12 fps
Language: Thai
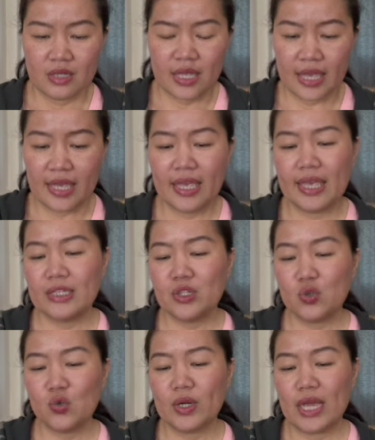เค เอ็น
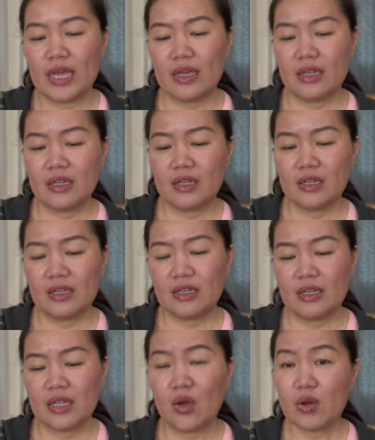ยู เนี่ย
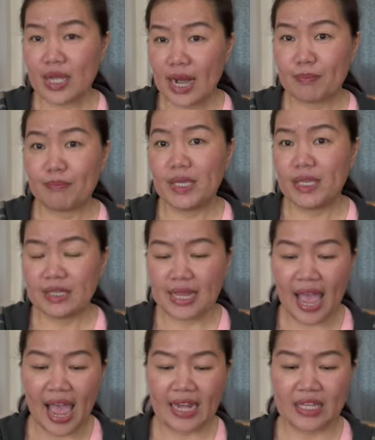เขากลับมี
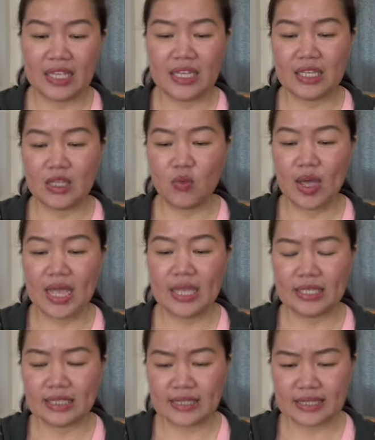ท่าทีที่ว่า
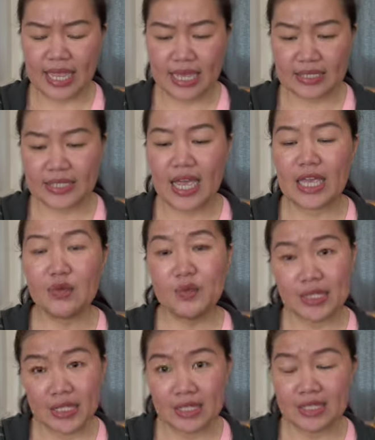จะใช้
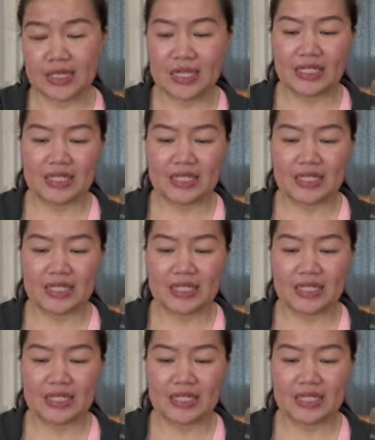วิธีเจร